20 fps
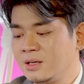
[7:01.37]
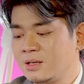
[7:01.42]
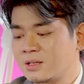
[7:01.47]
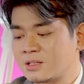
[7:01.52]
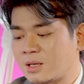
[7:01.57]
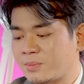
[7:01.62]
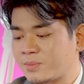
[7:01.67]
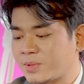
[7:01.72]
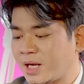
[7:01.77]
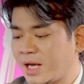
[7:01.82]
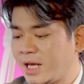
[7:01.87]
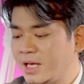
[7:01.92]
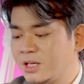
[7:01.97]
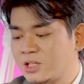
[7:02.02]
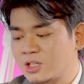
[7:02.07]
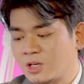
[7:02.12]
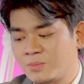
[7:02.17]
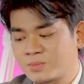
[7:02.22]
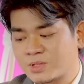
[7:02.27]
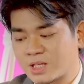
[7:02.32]
sập ngày
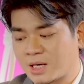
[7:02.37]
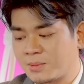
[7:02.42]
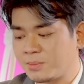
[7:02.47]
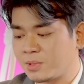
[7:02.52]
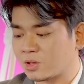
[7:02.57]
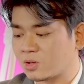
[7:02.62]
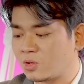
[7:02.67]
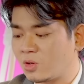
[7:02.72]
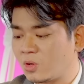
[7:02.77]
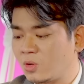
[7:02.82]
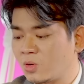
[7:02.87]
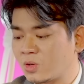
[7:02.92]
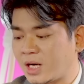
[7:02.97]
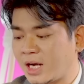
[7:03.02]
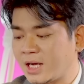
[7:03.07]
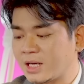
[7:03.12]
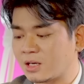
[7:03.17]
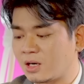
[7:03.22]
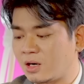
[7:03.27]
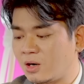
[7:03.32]
xung sẽ đây mình tôi khôn
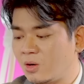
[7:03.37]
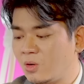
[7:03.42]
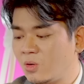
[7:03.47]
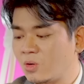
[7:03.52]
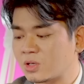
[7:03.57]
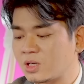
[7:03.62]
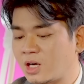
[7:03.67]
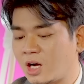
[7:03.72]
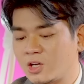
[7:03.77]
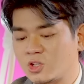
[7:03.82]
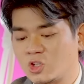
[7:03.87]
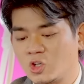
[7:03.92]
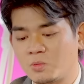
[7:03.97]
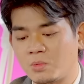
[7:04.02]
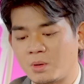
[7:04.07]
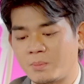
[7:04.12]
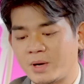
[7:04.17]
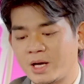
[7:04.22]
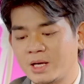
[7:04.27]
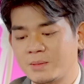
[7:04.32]
ai rồi hồ đỏ dụ
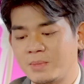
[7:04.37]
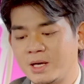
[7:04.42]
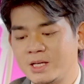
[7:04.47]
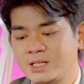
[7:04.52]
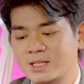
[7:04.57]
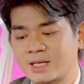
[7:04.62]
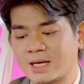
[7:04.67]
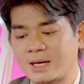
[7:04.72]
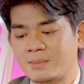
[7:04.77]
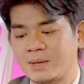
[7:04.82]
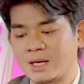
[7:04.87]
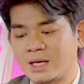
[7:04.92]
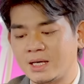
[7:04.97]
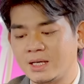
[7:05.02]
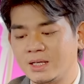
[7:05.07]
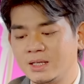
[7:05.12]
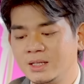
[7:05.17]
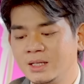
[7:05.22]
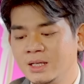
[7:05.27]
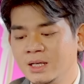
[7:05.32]
một phay bay nam
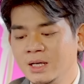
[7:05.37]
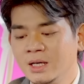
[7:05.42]
hơi